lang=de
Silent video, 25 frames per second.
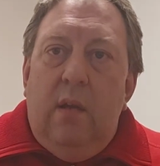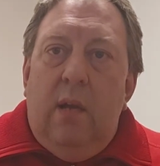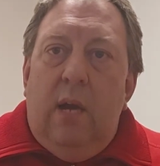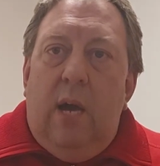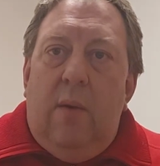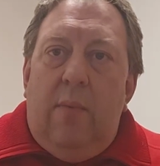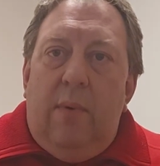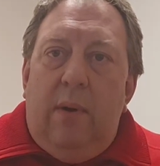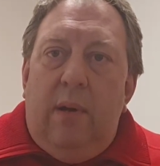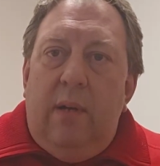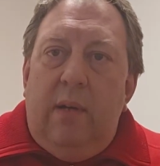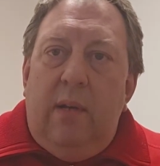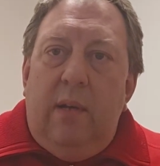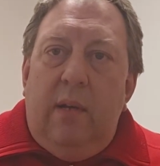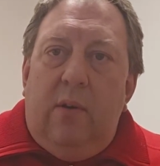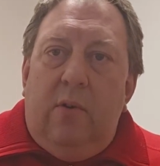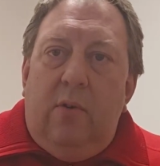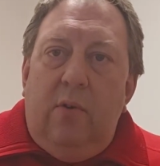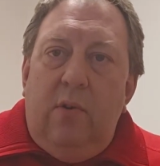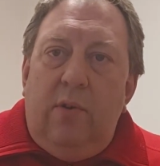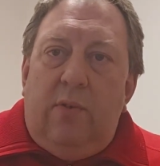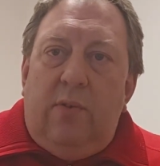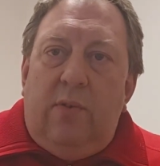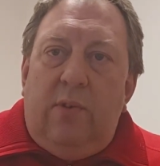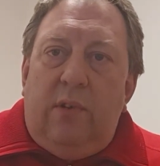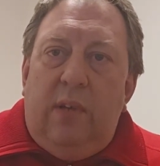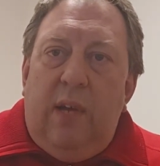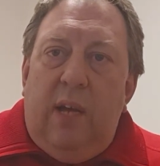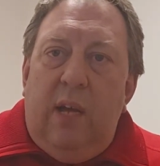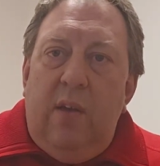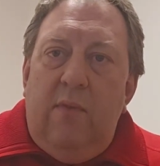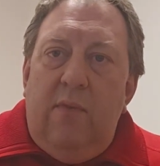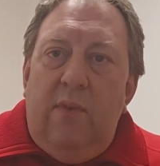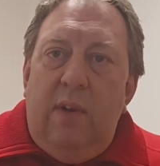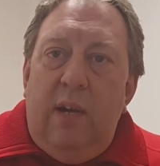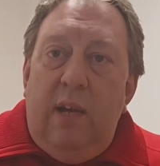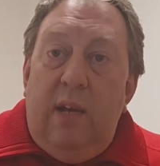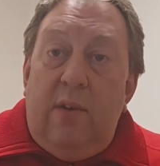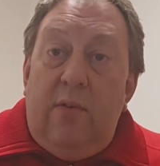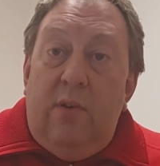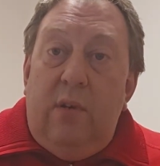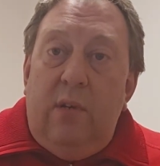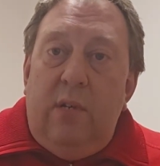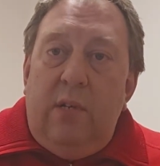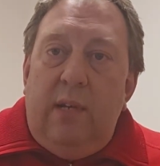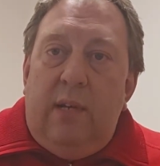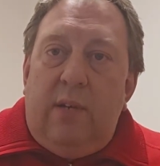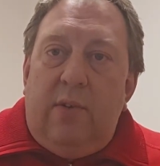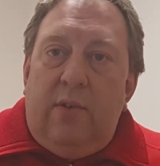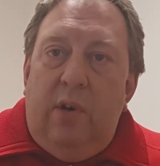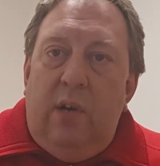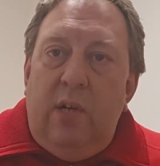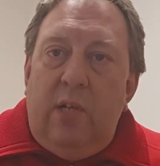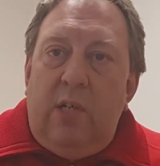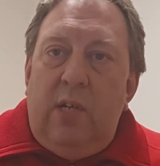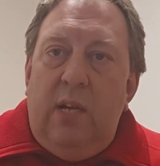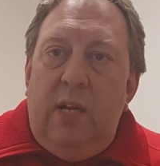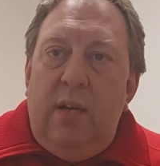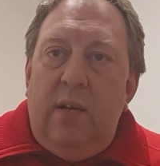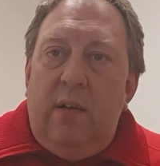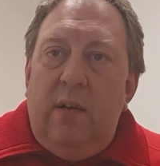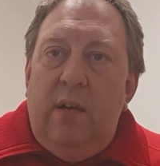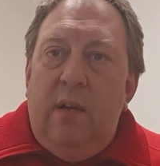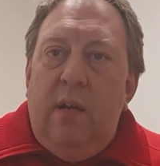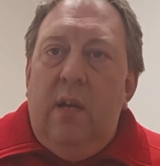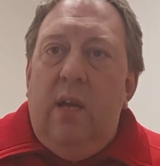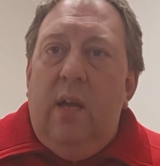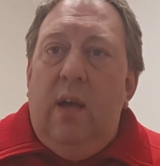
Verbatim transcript: Aber der größte Teil will natürlich nach Deutschland